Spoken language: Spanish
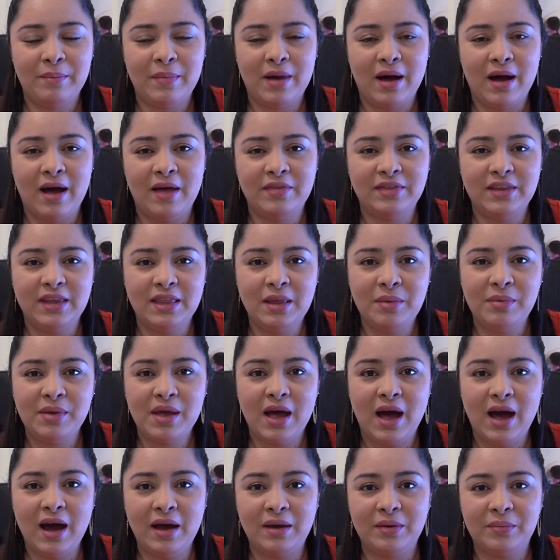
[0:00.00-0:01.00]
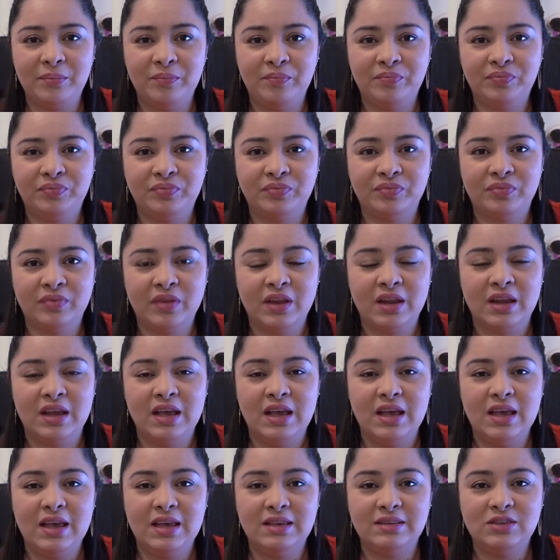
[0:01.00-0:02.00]
antes de viajar
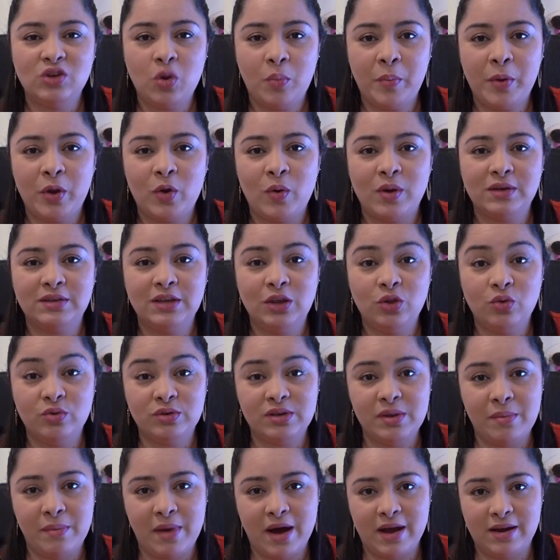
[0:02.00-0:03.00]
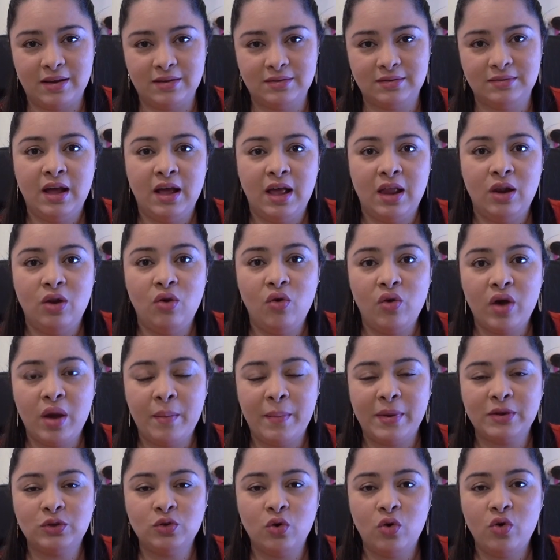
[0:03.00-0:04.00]
se operó hace dos semanas. Lo que
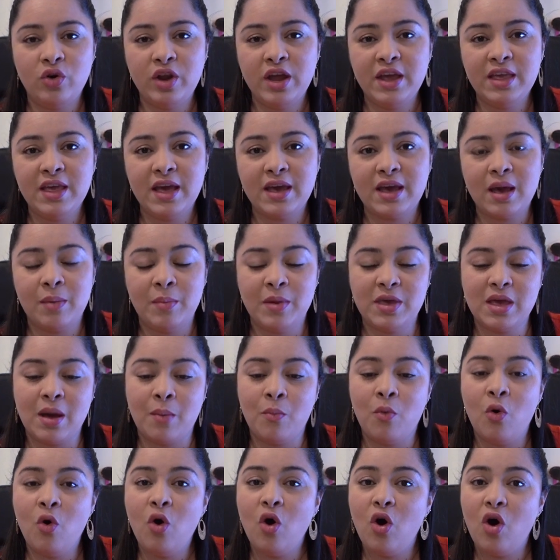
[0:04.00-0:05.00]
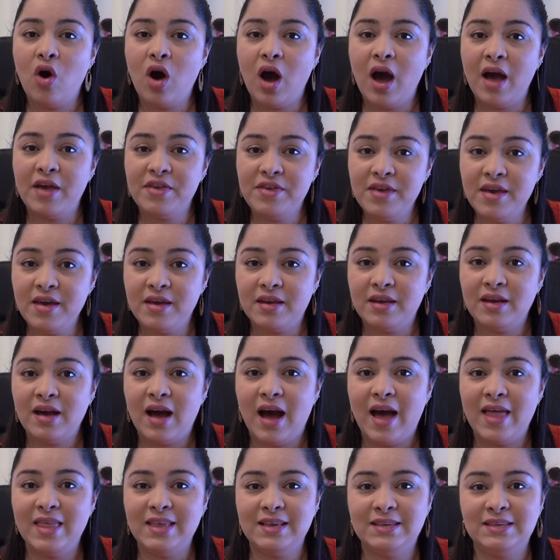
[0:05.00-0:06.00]
pasó con ella es que me llamó ayer
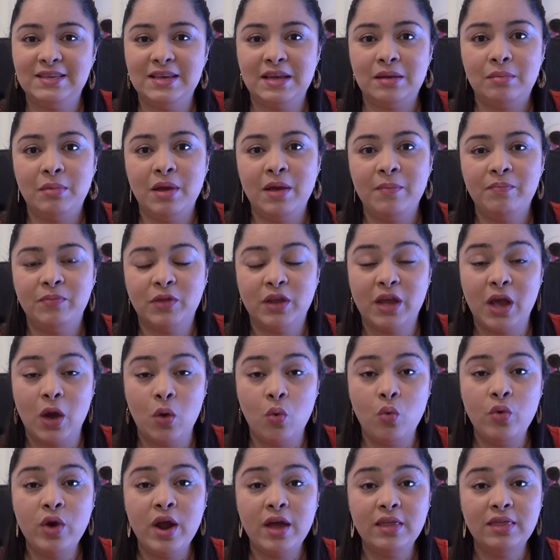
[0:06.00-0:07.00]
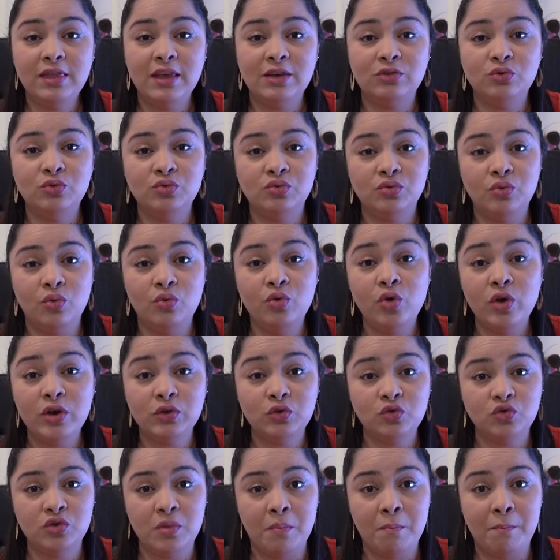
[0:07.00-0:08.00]
a decirme que una de sus, uno de
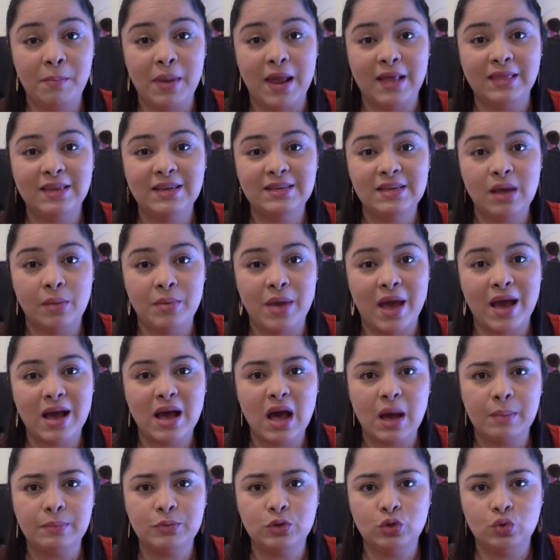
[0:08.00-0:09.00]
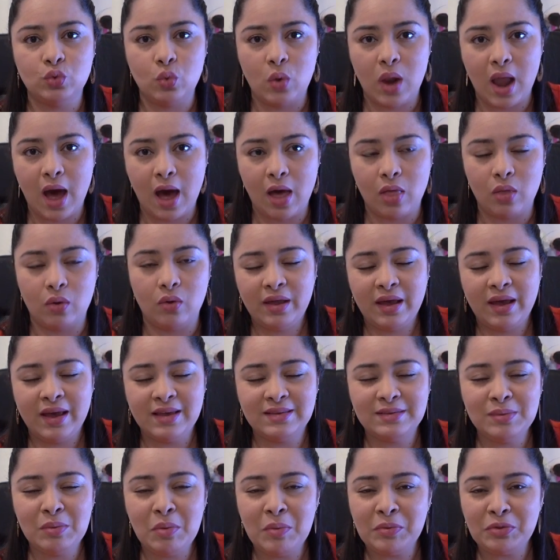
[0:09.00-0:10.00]
sus implantes se había encapsulado. En
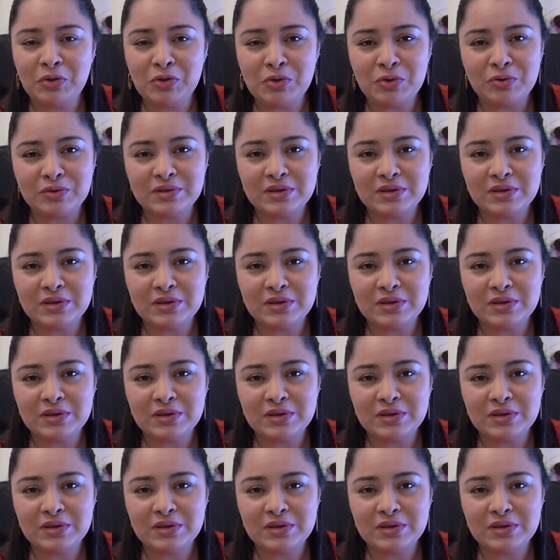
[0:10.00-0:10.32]
ese momento yo no